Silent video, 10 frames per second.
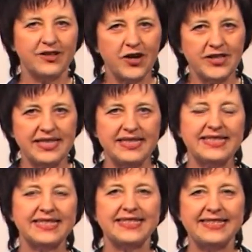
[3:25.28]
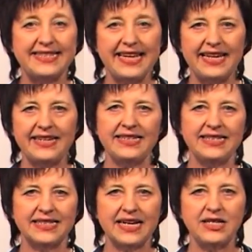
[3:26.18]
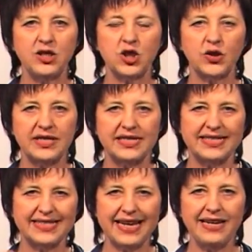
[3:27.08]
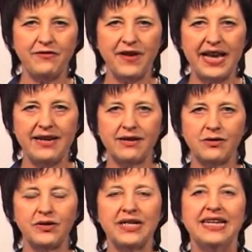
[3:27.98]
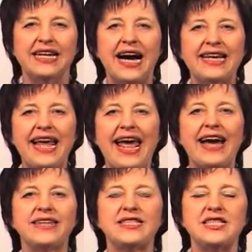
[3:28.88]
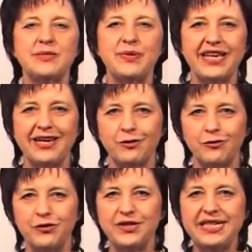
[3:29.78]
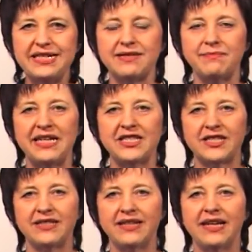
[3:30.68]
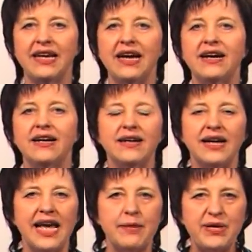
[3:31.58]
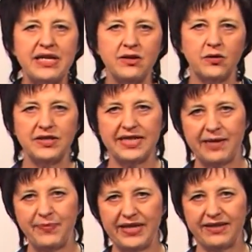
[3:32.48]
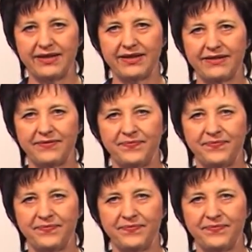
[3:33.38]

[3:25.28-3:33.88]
Gottes Segen, seinen Schutz, seine Veränderung, eine Herzensbekehrung für diesen Menschen erbitten und erbitten.